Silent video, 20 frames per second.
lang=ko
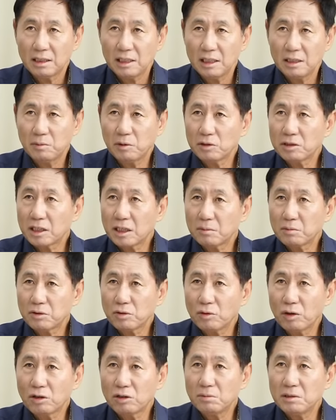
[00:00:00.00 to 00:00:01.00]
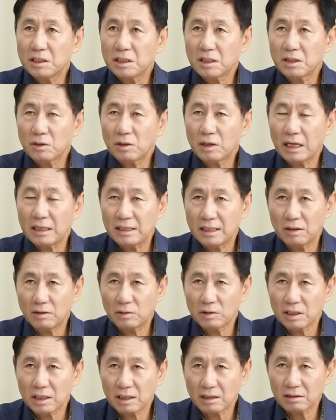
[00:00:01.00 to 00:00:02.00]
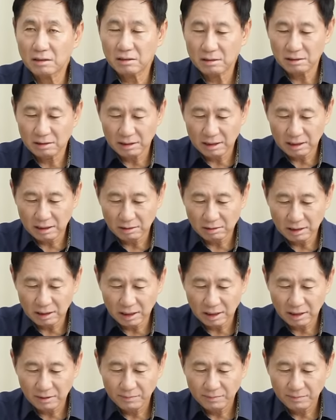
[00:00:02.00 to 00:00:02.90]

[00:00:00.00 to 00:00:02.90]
이번 달부터 월급이 제대로 안 나온다 그러는데요. 네.